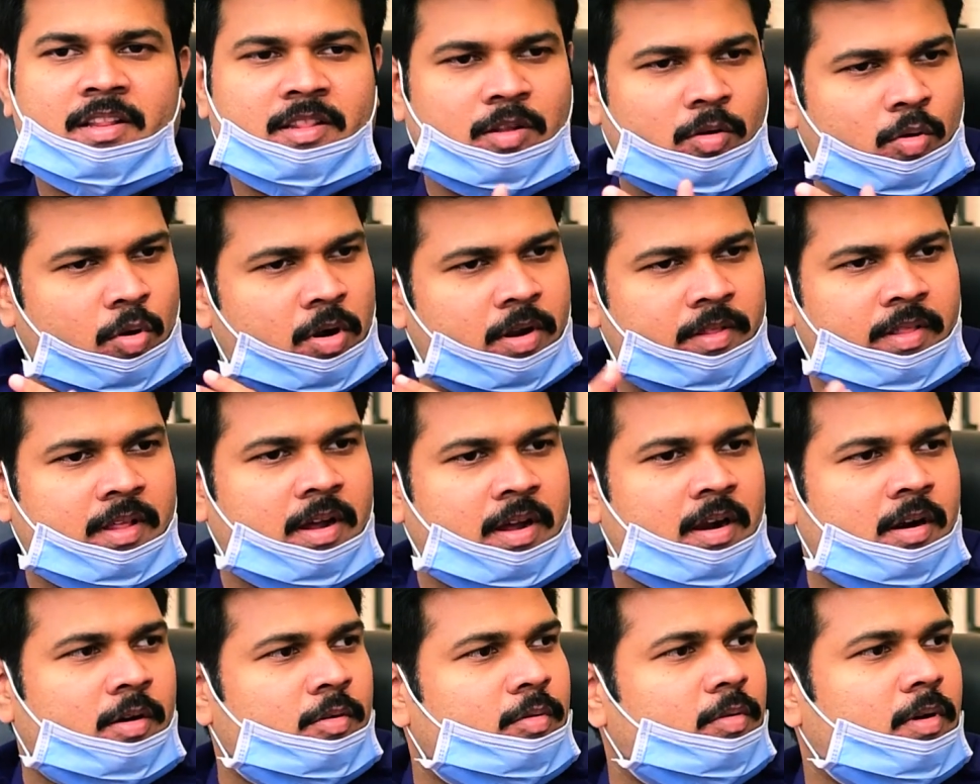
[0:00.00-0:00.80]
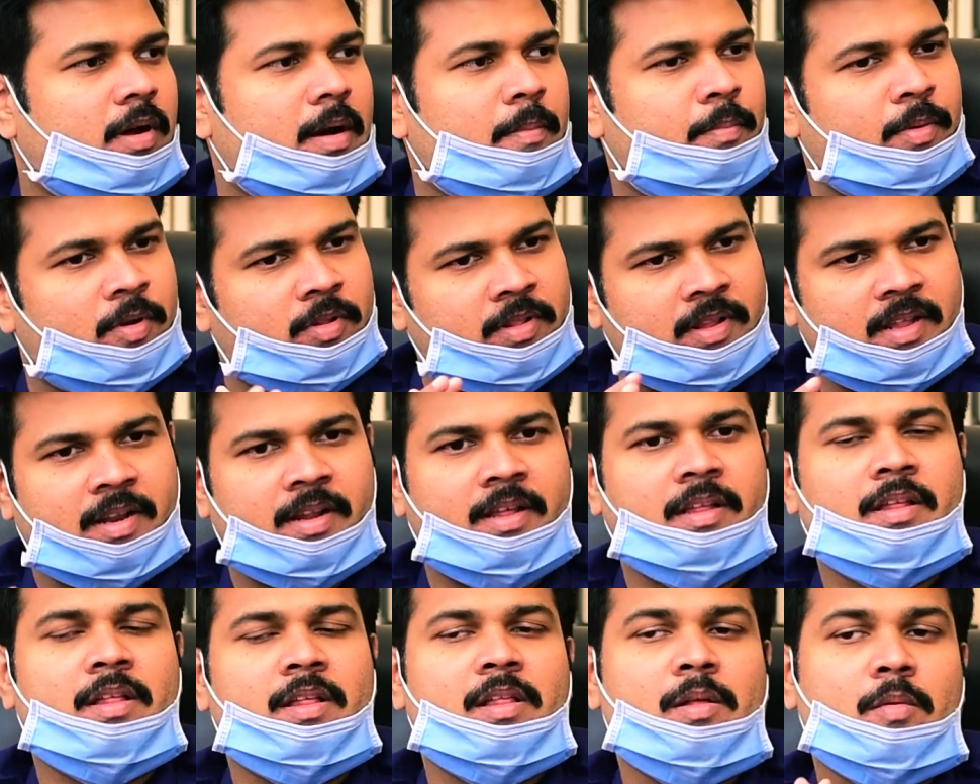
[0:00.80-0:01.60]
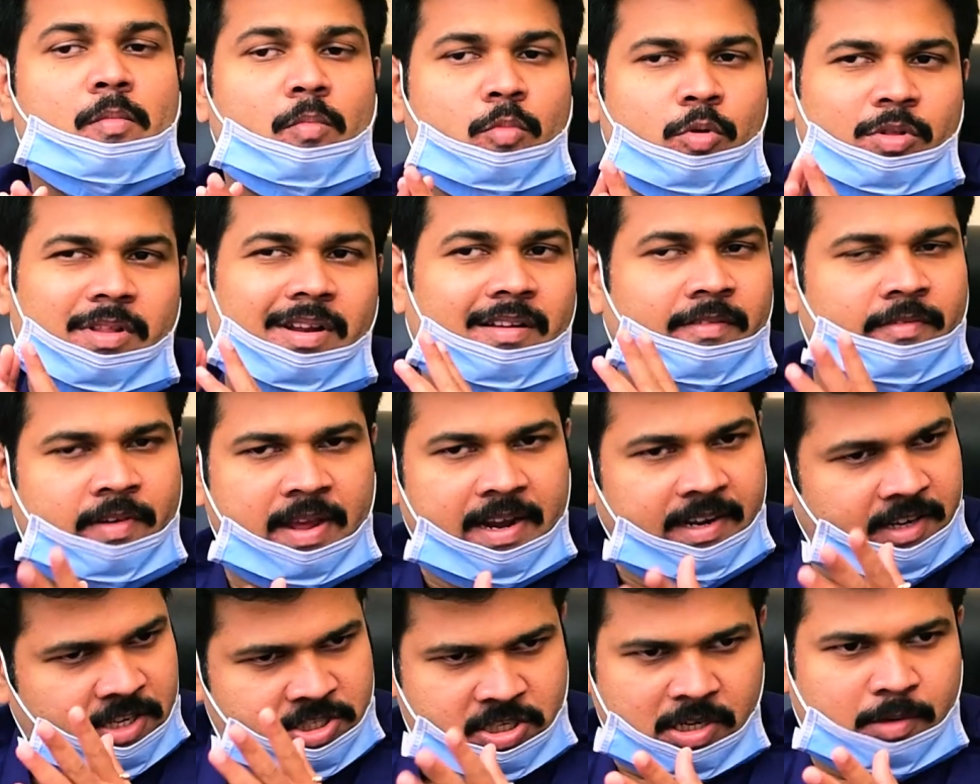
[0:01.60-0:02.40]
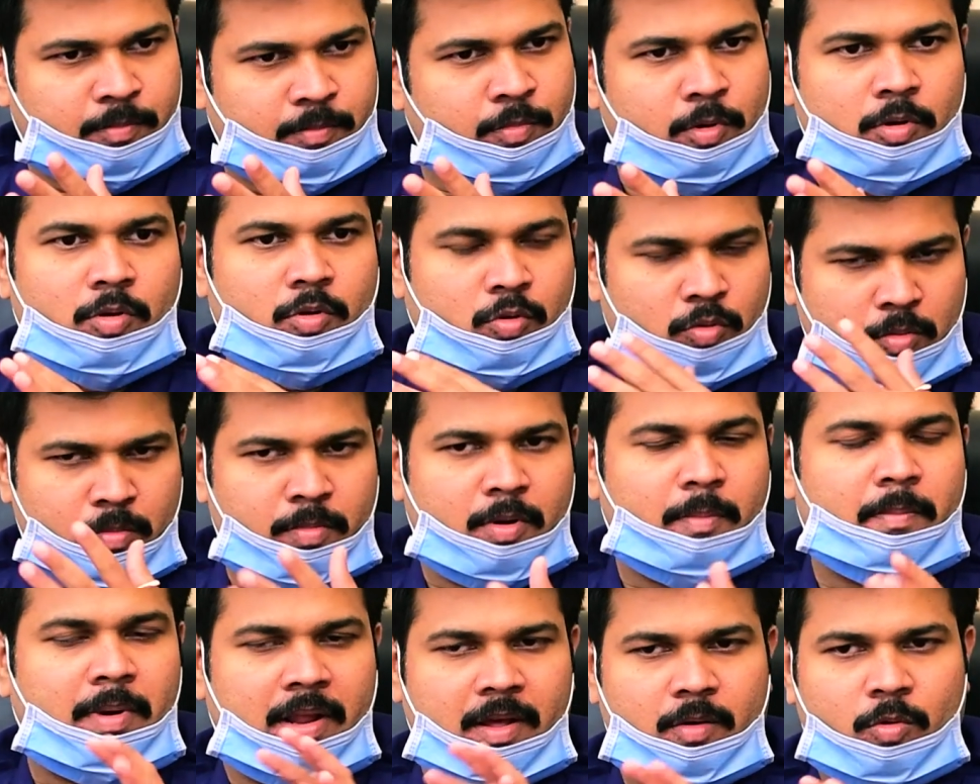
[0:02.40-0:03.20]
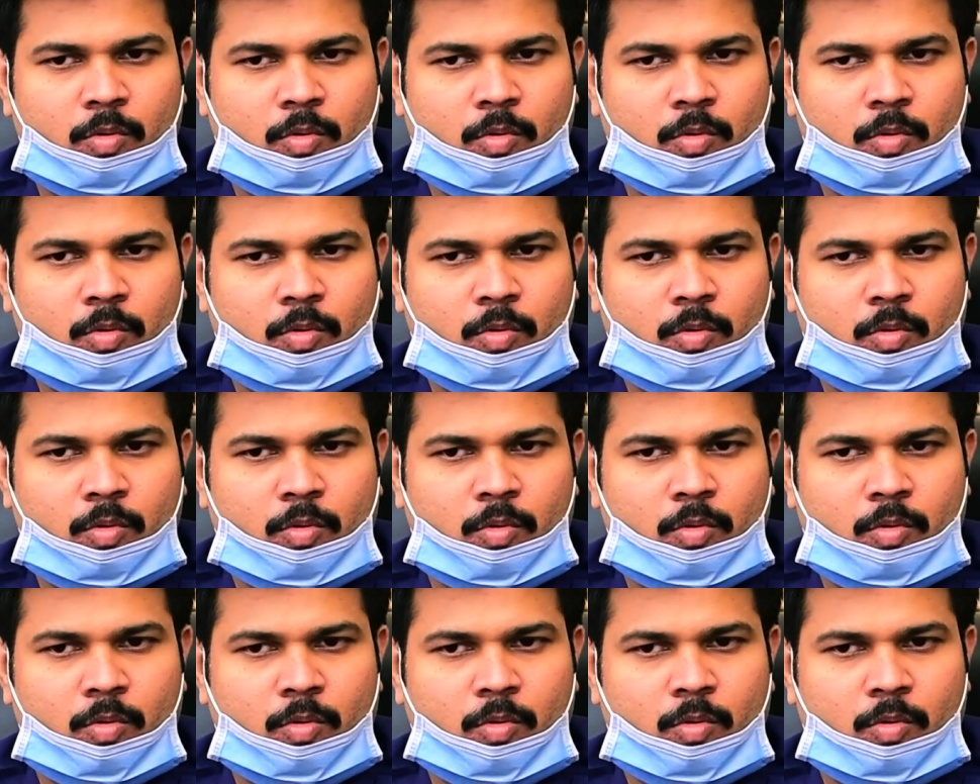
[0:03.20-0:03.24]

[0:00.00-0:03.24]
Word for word: அந்த குழந்தை அழும் அப்புறம் தானே முதல்ல வெயிட் செக் பண்ணும் ரொம்ப